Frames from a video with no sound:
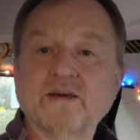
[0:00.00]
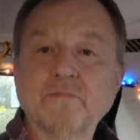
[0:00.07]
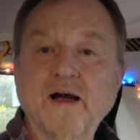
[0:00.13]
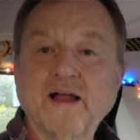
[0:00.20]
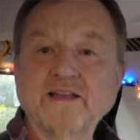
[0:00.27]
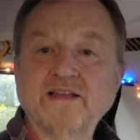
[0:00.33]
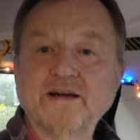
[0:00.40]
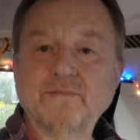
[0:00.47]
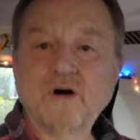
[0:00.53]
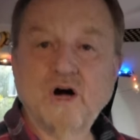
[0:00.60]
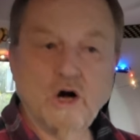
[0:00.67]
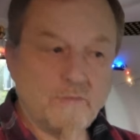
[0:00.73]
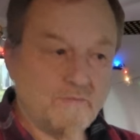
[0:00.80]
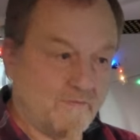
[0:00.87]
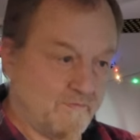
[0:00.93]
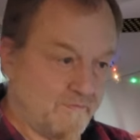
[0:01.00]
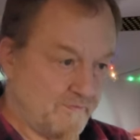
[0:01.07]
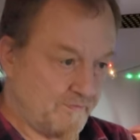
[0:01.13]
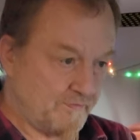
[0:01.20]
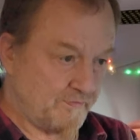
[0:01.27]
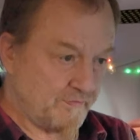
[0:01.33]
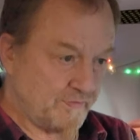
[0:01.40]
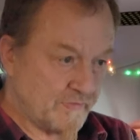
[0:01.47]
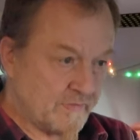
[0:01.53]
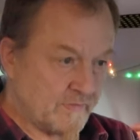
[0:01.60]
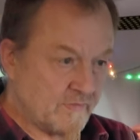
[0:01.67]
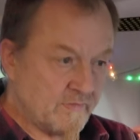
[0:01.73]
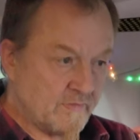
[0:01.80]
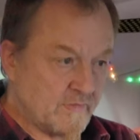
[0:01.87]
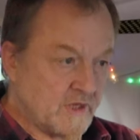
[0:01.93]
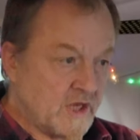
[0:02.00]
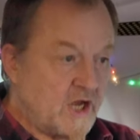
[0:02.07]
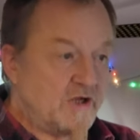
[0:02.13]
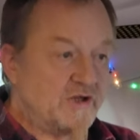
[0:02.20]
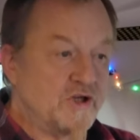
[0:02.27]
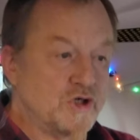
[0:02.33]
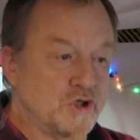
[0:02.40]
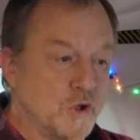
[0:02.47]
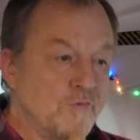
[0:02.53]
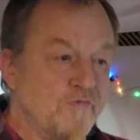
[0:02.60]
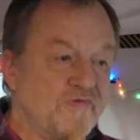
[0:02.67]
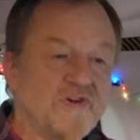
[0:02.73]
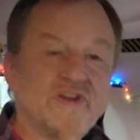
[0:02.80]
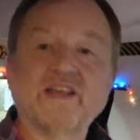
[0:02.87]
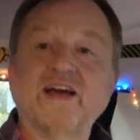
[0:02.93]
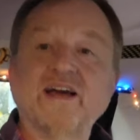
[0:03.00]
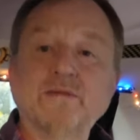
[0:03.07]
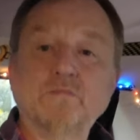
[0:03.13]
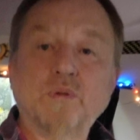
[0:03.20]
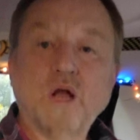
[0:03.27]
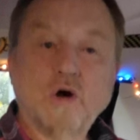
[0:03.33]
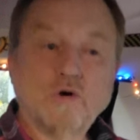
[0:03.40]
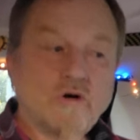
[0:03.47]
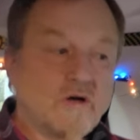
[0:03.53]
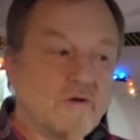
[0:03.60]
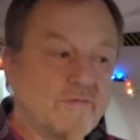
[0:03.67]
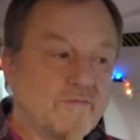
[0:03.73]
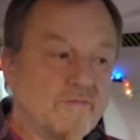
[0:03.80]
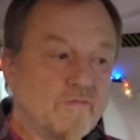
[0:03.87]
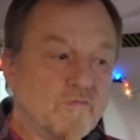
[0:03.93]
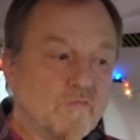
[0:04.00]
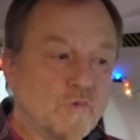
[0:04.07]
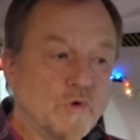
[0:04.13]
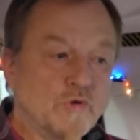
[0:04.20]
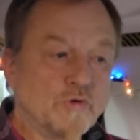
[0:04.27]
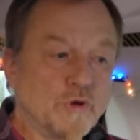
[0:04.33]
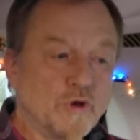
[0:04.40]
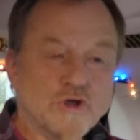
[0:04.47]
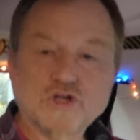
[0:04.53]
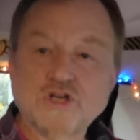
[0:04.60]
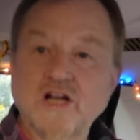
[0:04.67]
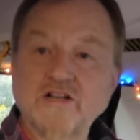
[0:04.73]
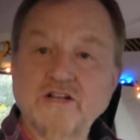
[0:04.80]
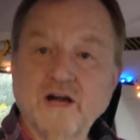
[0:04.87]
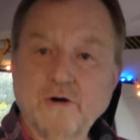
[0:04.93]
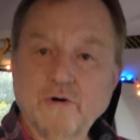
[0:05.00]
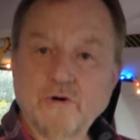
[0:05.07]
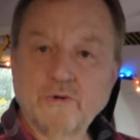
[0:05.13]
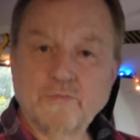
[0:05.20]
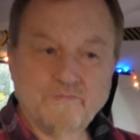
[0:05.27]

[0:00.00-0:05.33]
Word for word: gemeinsam haben. Die Schlümpfe seien blau und Deutschland auch.